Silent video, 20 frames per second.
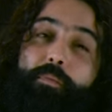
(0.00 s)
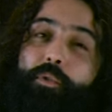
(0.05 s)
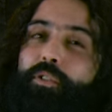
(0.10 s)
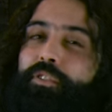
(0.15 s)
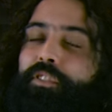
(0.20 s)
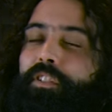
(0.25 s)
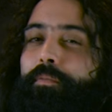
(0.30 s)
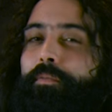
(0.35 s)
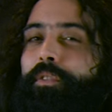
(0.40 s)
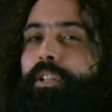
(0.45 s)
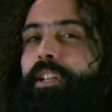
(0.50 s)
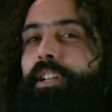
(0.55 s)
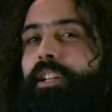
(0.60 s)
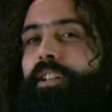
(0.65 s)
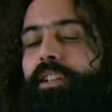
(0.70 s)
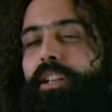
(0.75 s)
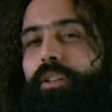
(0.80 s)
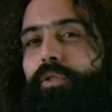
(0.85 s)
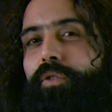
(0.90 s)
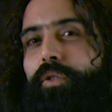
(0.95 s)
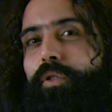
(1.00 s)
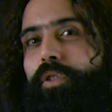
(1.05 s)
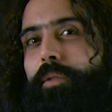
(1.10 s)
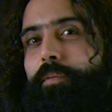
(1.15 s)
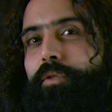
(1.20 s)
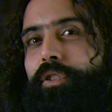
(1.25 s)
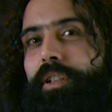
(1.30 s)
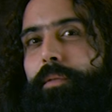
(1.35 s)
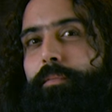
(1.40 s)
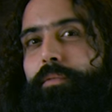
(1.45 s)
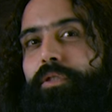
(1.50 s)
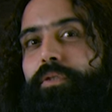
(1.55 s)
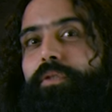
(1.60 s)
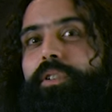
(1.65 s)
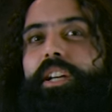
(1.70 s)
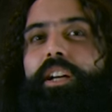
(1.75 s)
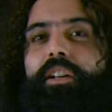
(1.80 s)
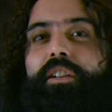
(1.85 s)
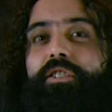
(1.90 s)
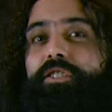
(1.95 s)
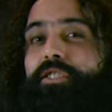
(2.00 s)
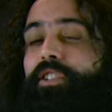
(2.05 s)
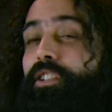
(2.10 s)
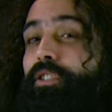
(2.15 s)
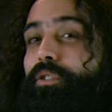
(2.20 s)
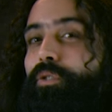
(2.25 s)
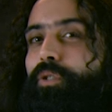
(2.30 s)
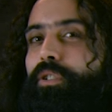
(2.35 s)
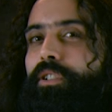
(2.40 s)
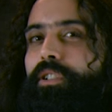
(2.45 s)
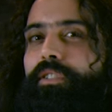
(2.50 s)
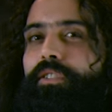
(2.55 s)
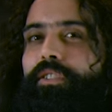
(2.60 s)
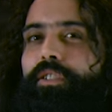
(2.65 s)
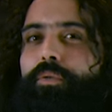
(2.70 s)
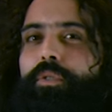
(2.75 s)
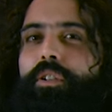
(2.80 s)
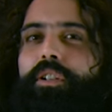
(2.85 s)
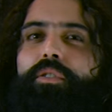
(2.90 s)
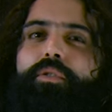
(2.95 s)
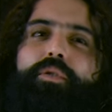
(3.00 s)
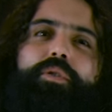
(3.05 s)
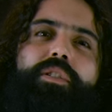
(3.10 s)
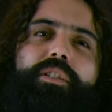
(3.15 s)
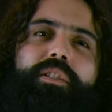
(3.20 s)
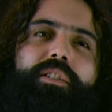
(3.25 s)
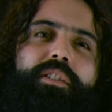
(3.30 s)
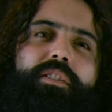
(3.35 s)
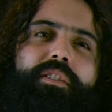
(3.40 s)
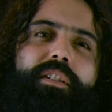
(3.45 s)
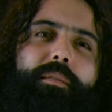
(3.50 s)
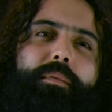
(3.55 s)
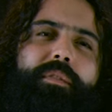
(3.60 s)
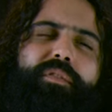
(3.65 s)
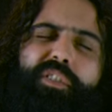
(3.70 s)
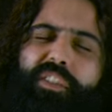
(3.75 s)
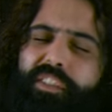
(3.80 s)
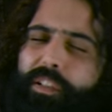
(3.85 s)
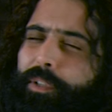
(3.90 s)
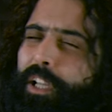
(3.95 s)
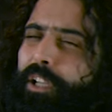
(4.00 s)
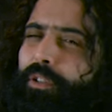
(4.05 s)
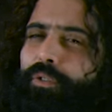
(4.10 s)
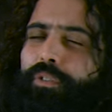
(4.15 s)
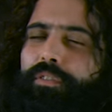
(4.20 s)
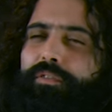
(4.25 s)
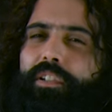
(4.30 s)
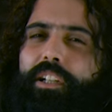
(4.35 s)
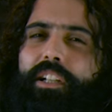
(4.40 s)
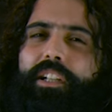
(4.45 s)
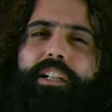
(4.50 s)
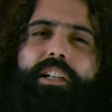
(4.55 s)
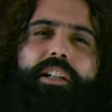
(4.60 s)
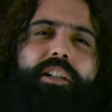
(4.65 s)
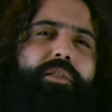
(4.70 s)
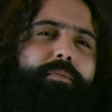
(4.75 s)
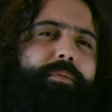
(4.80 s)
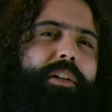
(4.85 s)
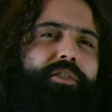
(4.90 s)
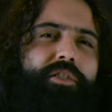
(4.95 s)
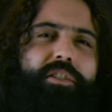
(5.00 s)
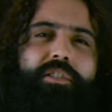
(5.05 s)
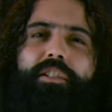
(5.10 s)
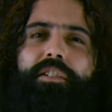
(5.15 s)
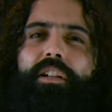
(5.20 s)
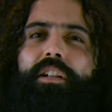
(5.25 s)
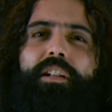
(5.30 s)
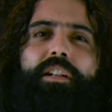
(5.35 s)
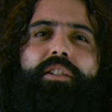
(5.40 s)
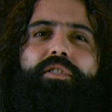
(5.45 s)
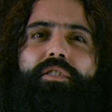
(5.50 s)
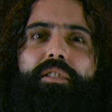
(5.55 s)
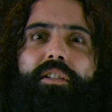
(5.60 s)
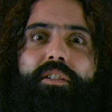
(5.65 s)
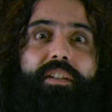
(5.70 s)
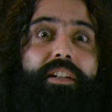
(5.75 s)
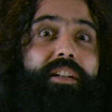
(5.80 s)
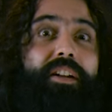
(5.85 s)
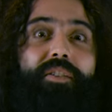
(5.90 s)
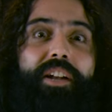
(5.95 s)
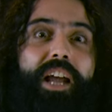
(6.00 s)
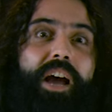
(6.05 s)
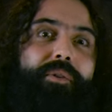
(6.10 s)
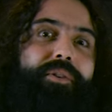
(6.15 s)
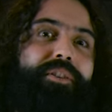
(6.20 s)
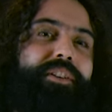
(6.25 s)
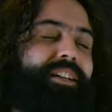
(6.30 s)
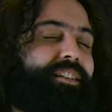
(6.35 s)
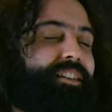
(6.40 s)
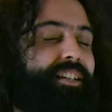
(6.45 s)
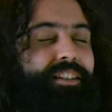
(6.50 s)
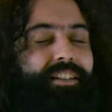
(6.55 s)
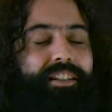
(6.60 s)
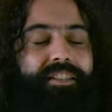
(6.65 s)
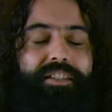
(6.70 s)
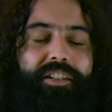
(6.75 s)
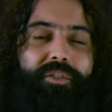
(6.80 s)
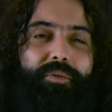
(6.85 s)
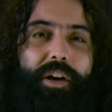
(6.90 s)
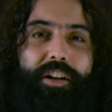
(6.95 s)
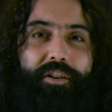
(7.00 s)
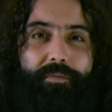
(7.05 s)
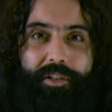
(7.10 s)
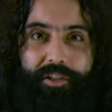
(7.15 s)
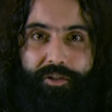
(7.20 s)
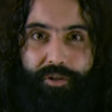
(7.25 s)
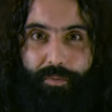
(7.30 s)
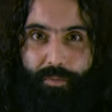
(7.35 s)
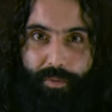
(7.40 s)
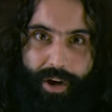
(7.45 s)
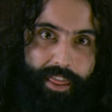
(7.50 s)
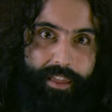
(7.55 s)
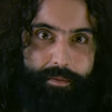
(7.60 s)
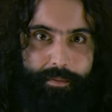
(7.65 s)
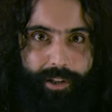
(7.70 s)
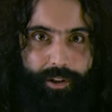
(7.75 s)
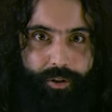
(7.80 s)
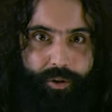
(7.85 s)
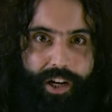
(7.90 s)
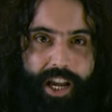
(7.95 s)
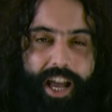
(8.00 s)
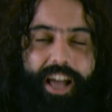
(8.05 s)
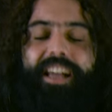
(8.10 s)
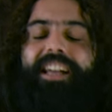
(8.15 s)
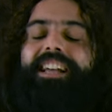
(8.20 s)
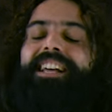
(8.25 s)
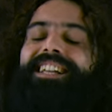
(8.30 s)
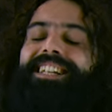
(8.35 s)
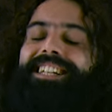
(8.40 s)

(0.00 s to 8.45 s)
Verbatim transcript: coisa que me tem irritado nos últimos tempos são aquelas trintonas e quarentonas, sabem? Vocês sabem o que é que eu estou a falar? Aquelas mulheres de 30 e tal anos que dizem: Não, não, eu tenho 35 anos, mas sou boeda maluca.